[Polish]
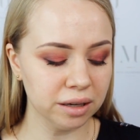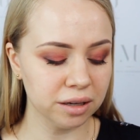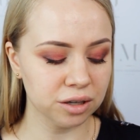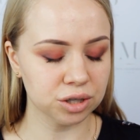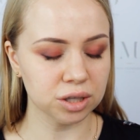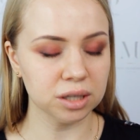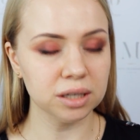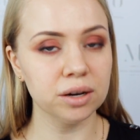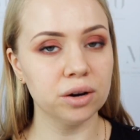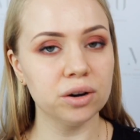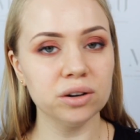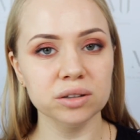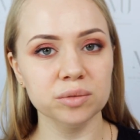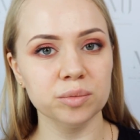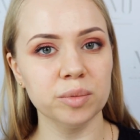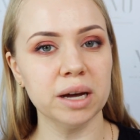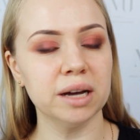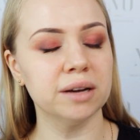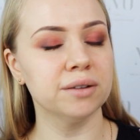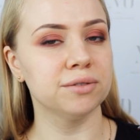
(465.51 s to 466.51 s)
Jeżeli on
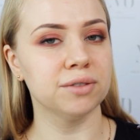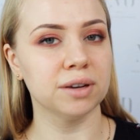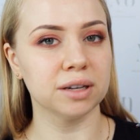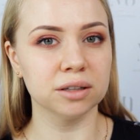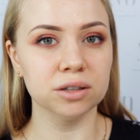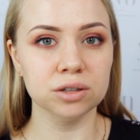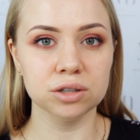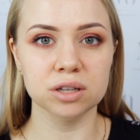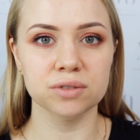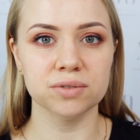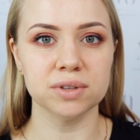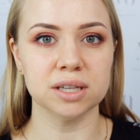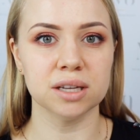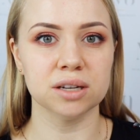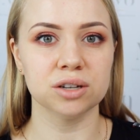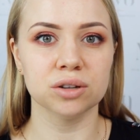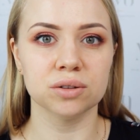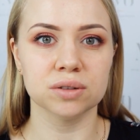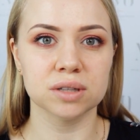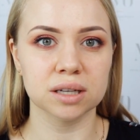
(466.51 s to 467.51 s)
ma faktycznie
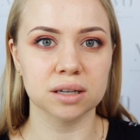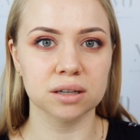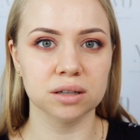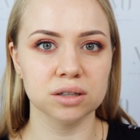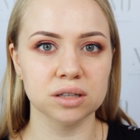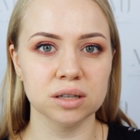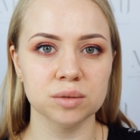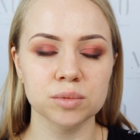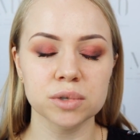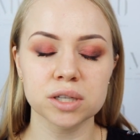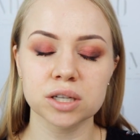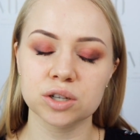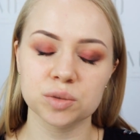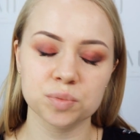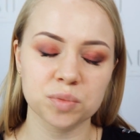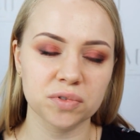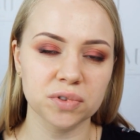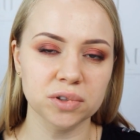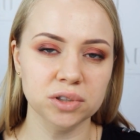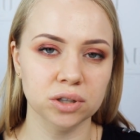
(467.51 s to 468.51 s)
wystarczające krycie, myślę,
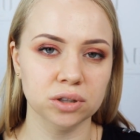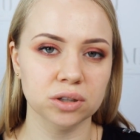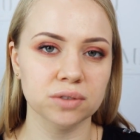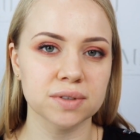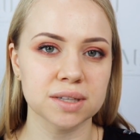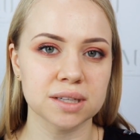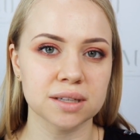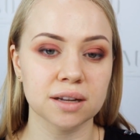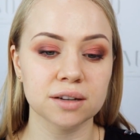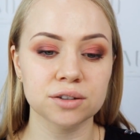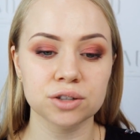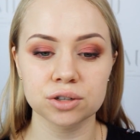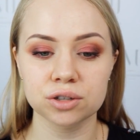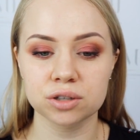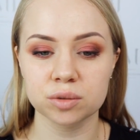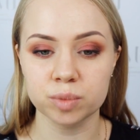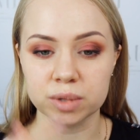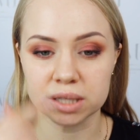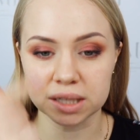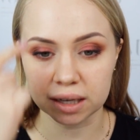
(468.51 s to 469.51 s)
że powinno to
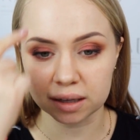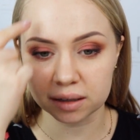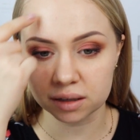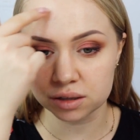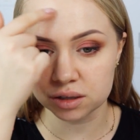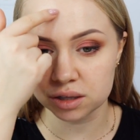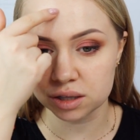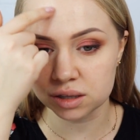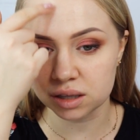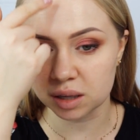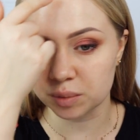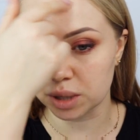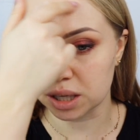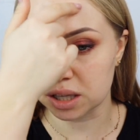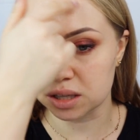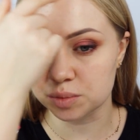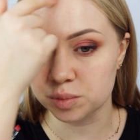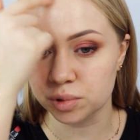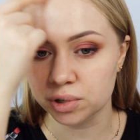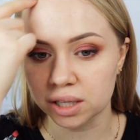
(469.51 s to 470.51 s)
wystarczyć, żeby zakryć gdzieś tam
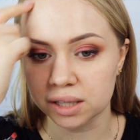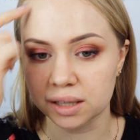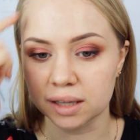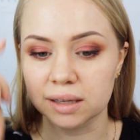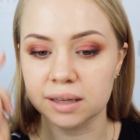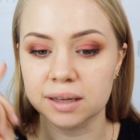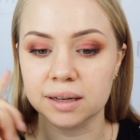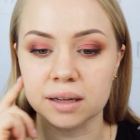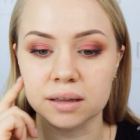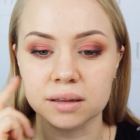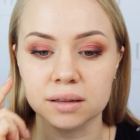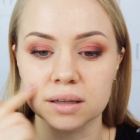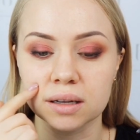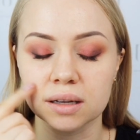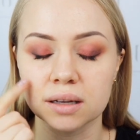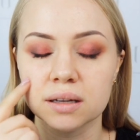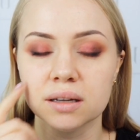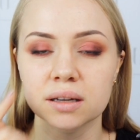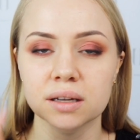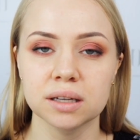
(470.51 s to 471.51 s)
jakieś moje delikatne
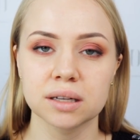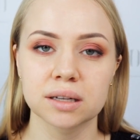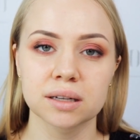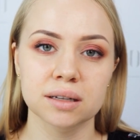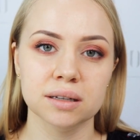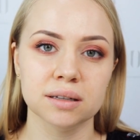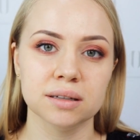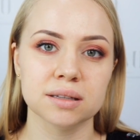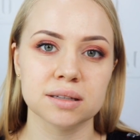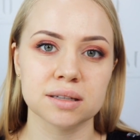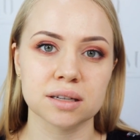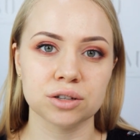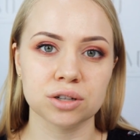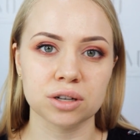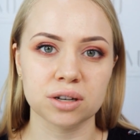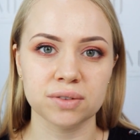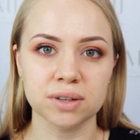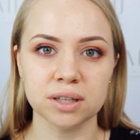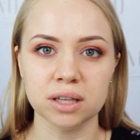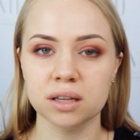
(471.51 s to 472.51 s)

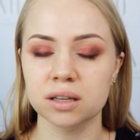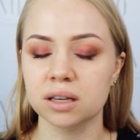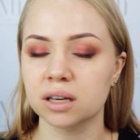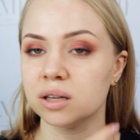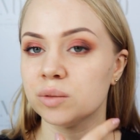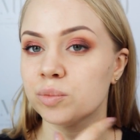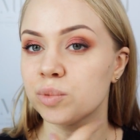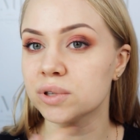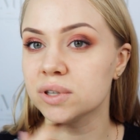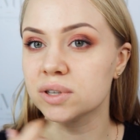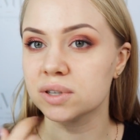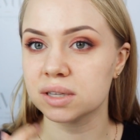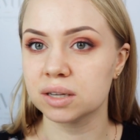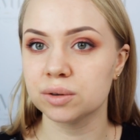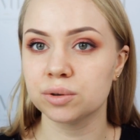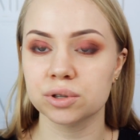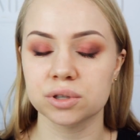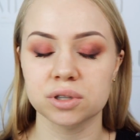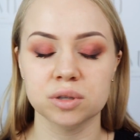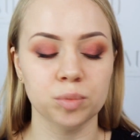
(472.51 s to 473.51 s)
zaczerwienienia i
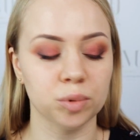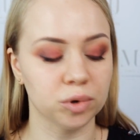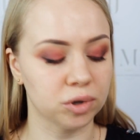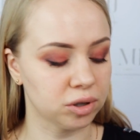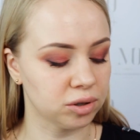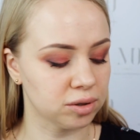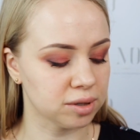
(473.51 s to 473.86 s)
pozostałości po